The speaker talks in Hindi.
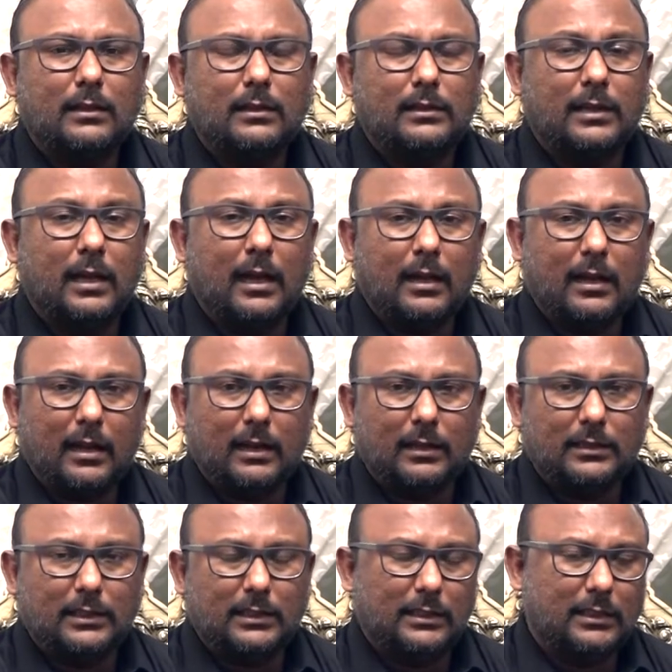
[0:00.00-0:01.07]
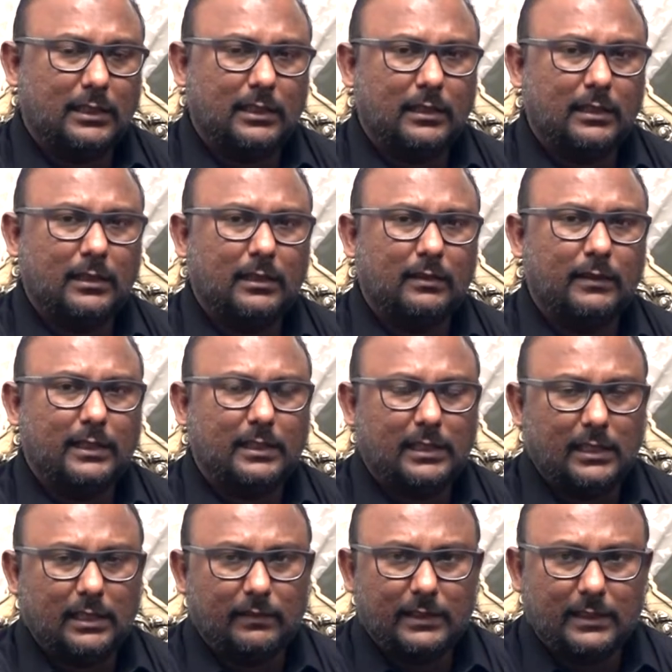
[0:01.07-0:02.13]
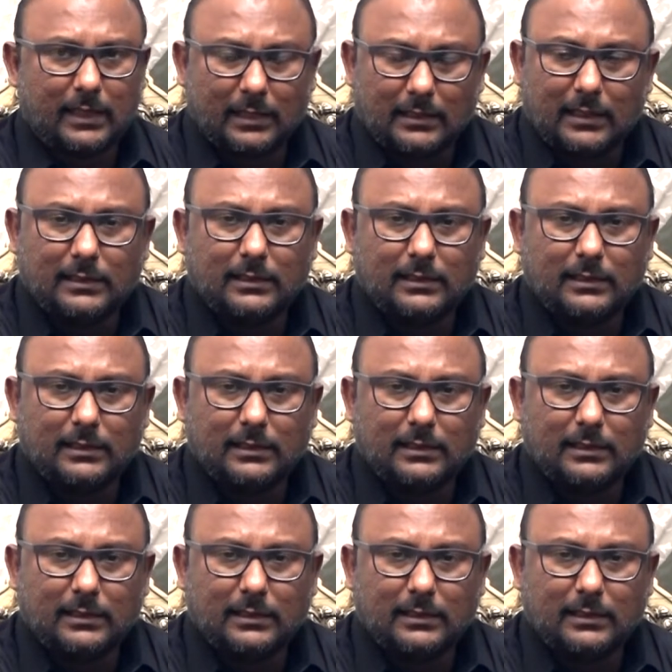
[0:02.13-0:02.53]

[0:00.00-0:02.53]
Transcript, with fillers: जा कराची के इसकी विसात